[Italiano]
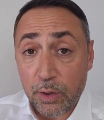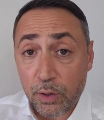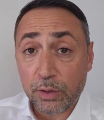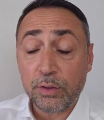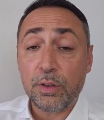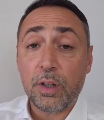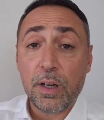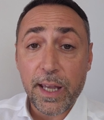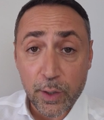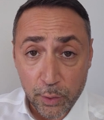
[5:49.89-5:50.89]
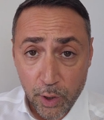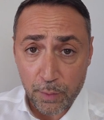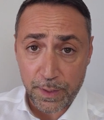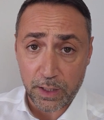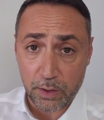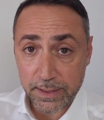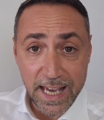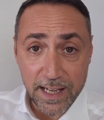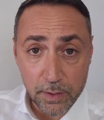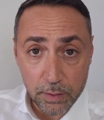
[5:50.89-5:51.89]
conto economico.
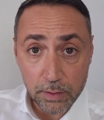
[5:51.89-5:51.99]
Chiaro?